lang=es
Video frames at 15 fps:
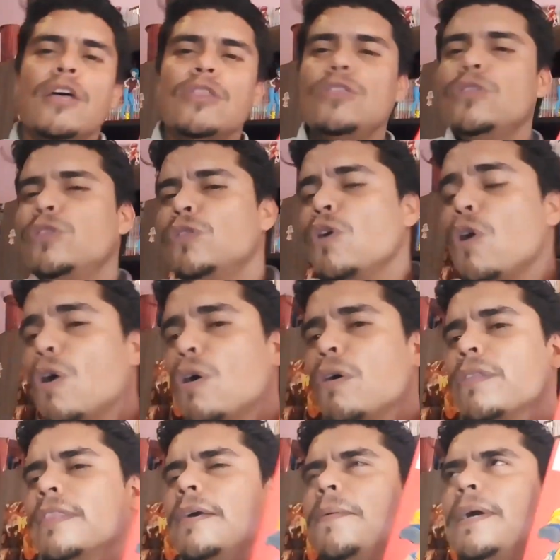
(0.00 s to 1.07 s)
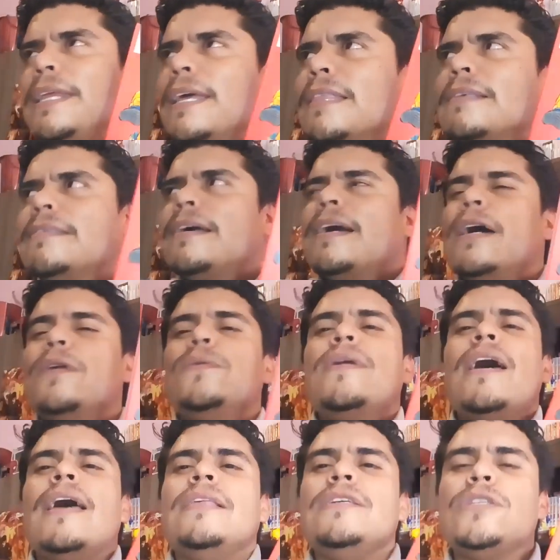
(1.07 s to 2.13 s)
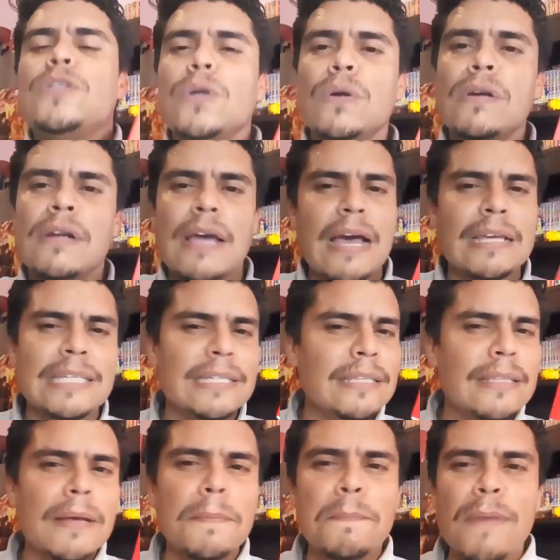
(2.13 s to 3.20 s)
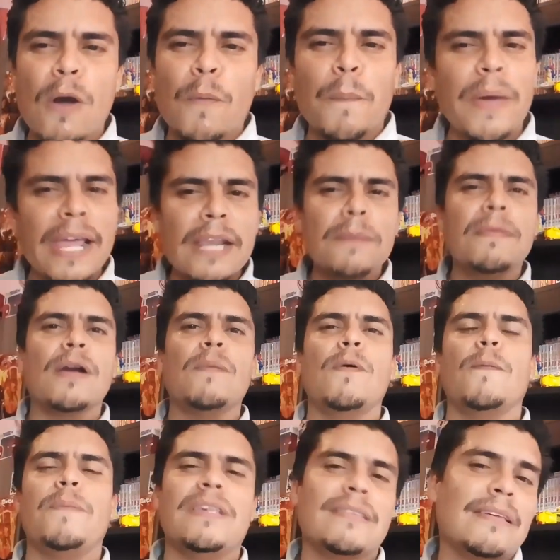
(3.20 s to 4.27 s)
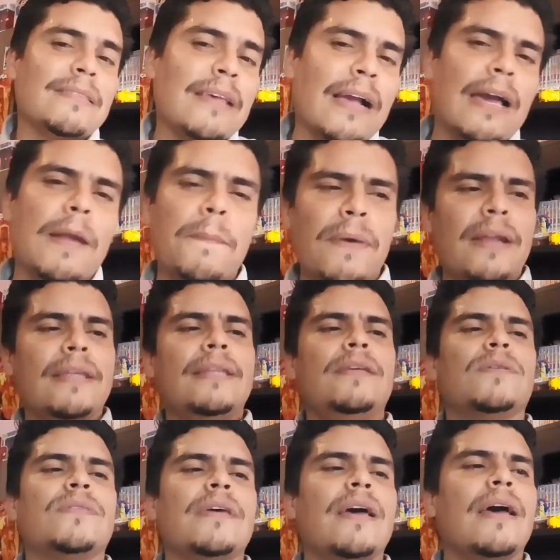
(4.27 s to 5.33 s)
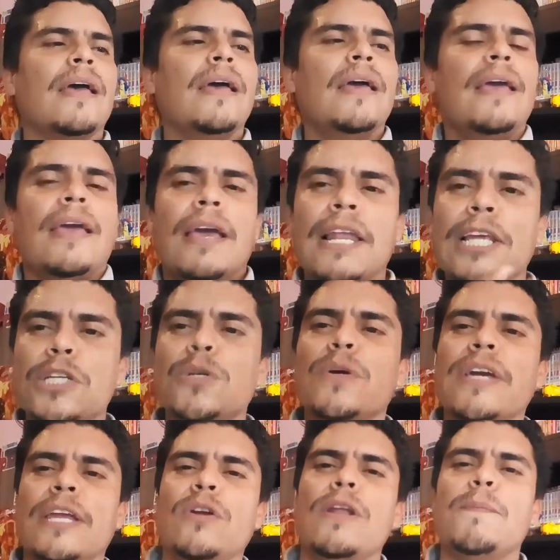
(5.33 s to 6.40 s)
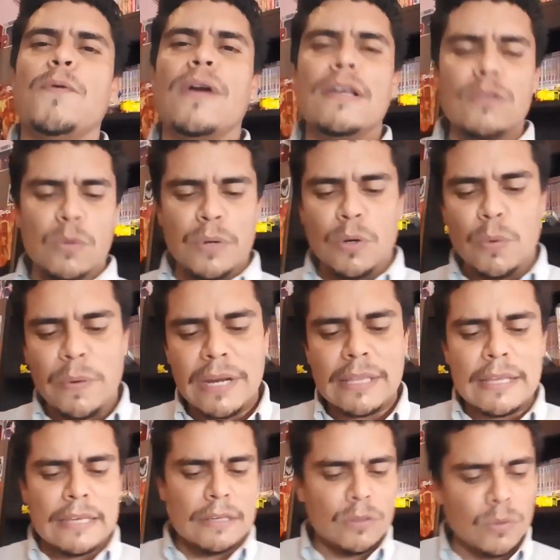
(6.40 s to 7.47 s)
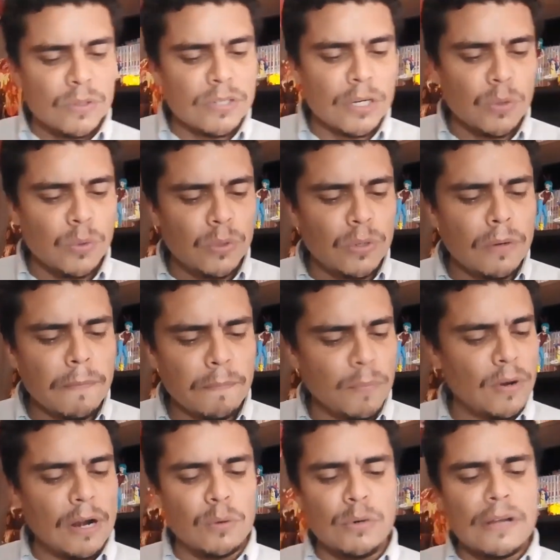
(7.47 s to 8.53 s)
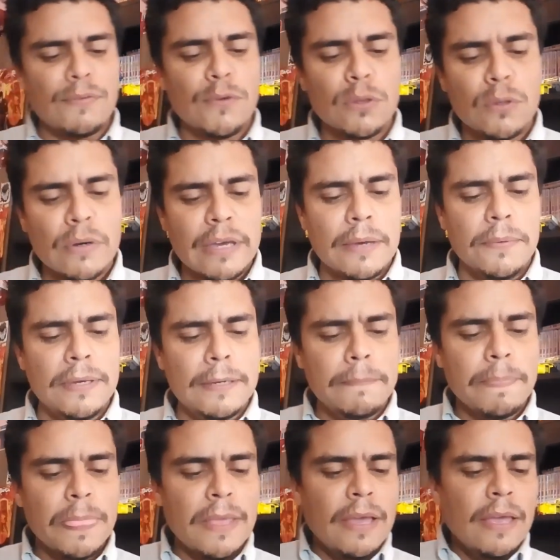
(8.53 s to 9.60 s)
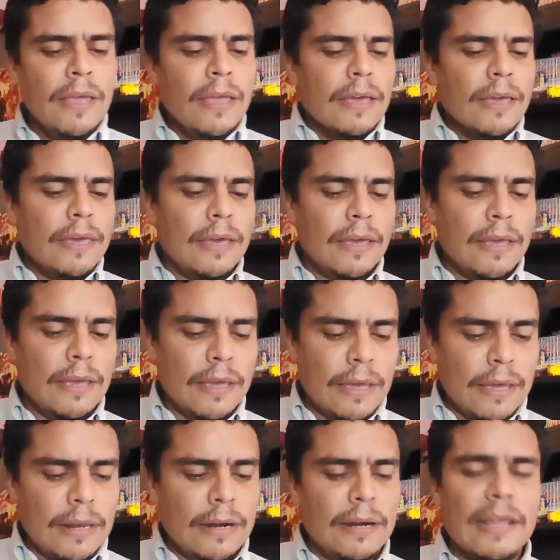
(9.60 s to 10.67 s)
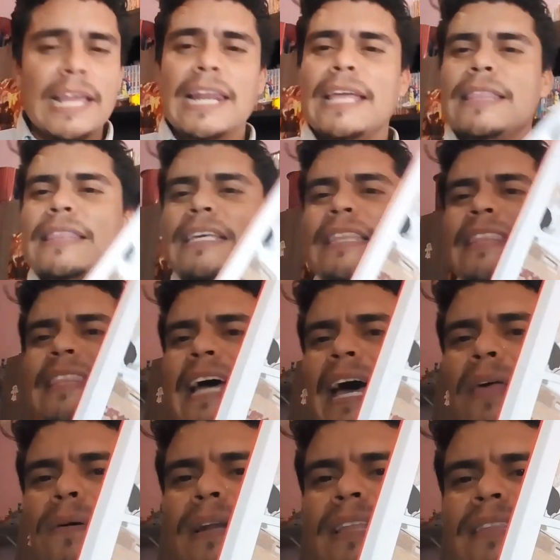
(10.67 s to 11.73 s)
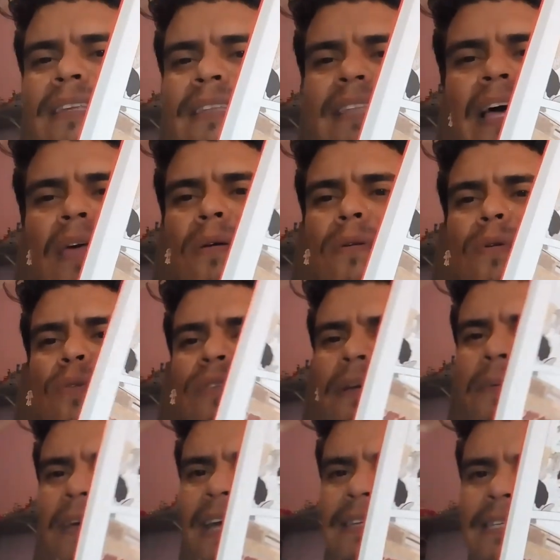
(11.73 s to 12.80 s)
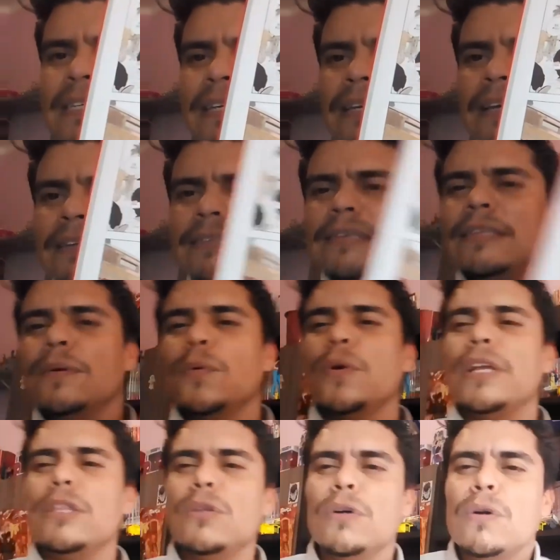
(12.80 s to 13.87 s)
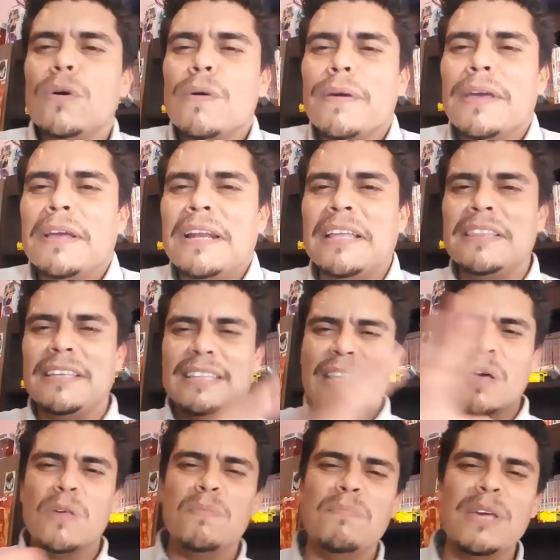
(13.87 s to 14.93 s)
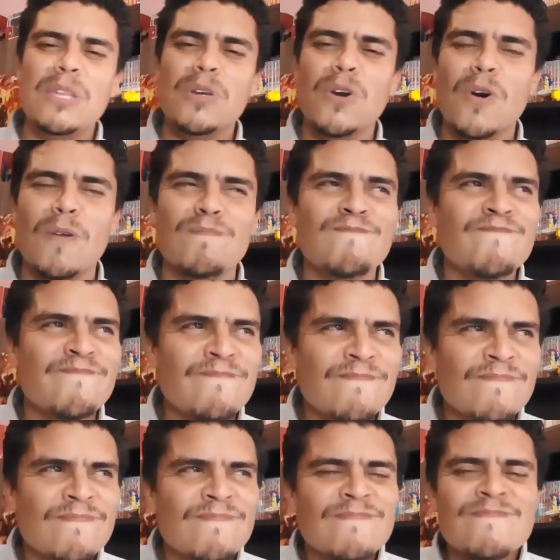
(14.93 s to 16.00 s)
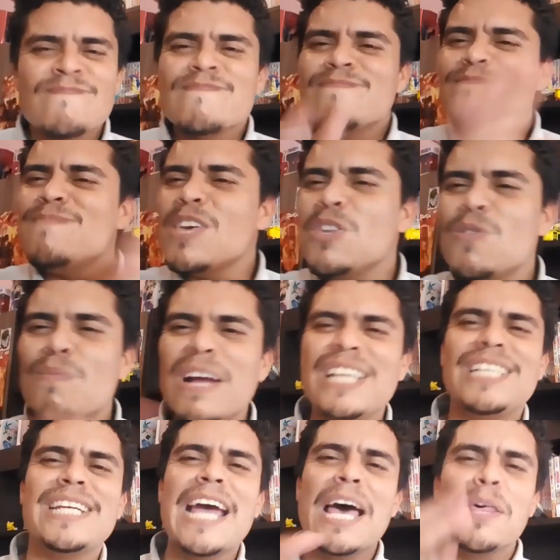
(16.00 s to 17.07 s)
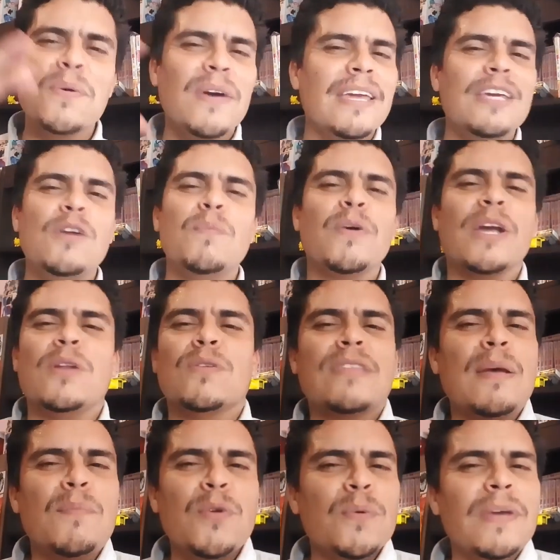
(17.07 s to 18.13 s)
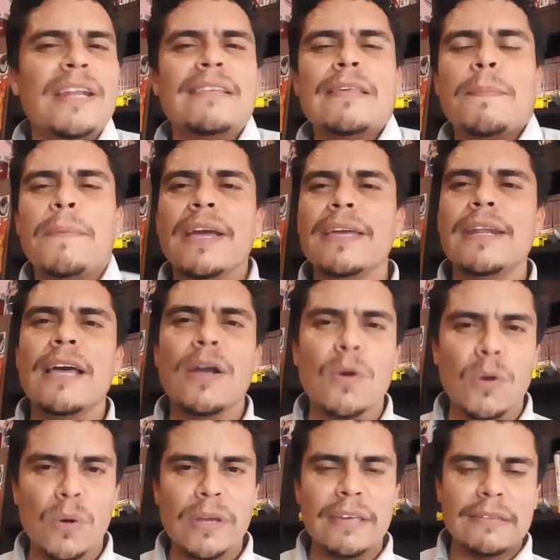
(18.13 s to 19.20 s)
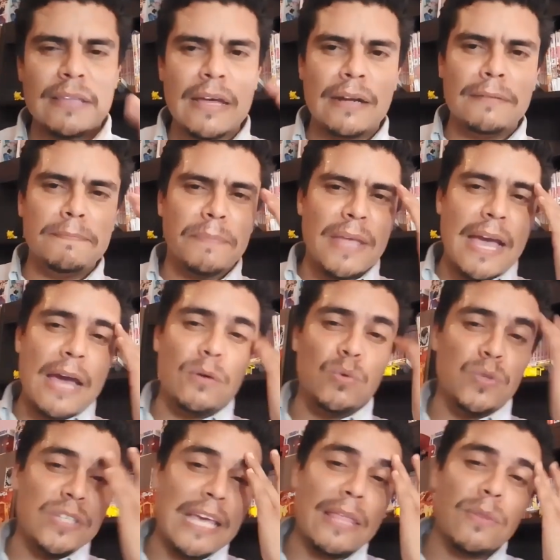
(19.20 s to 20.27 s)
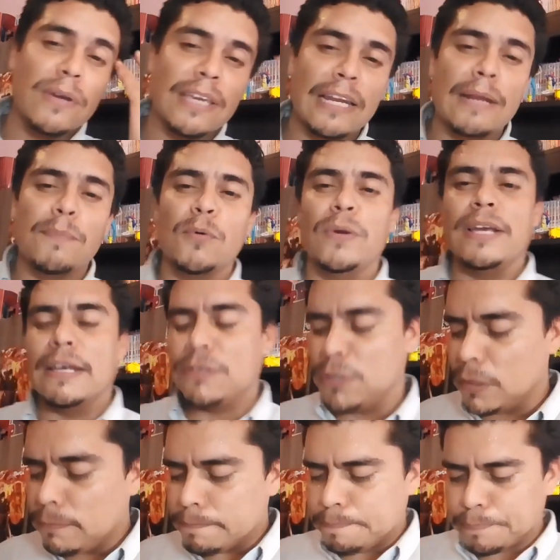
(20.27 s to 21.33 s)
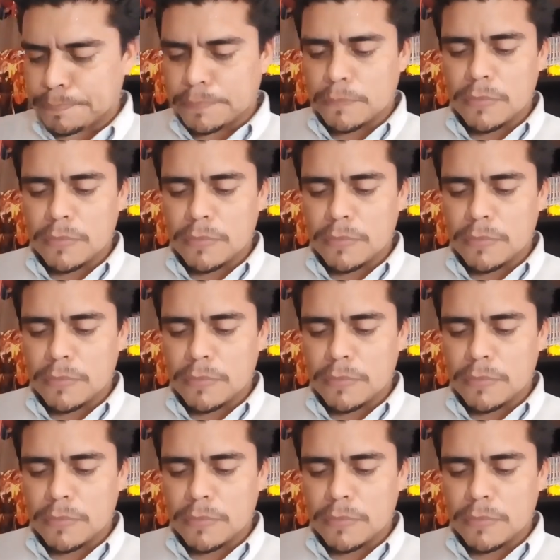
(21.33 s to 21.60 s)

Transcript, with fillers: No deberían de sacar una edición así tan paupérrima como piensan sacar Panini, o sea, el hecho de que no le pongan sobre cubierta y estoy seguro por algunas fotos que vi que el, el entintado, el entintado no se ve así, así de bonito, ¿no? El entintado es medio medio manchado ahí, como que no está muy bien esas páginas de color que están anunciando aquí en la publicación.